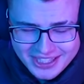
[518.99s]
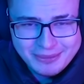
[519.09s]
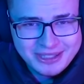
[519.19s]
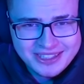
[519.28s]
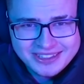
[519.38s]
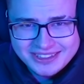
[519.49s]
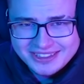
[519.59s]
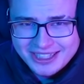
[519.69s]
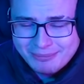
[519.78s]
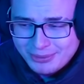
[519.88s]
chyba gdzieś
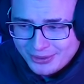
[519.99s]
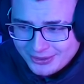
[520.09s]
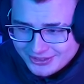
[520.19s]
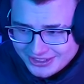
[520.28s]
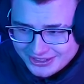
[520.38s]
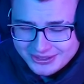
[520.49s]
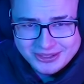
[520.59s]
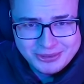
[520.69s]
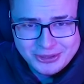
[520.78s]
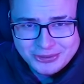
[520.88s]
tak po 10
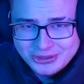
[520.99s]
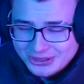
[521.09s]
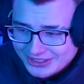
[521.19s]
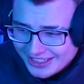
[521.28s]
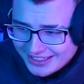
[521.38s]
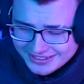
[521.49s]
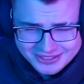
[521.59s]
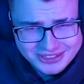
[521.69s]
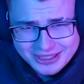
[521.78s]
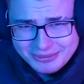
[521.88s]
roku życia,
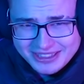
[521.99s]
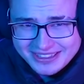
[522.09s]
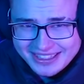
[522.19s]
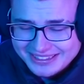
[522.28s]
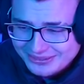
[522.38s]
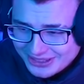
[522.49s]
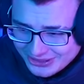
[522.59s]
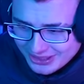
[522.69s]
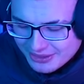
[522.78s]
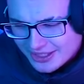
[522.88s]
czy tam 11
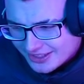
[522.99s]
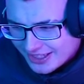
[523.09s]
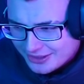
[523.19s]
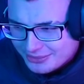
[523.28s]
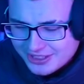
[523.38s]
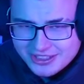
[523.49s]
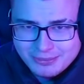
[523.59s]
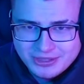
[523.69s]
zacząłem, nie no, myślę, że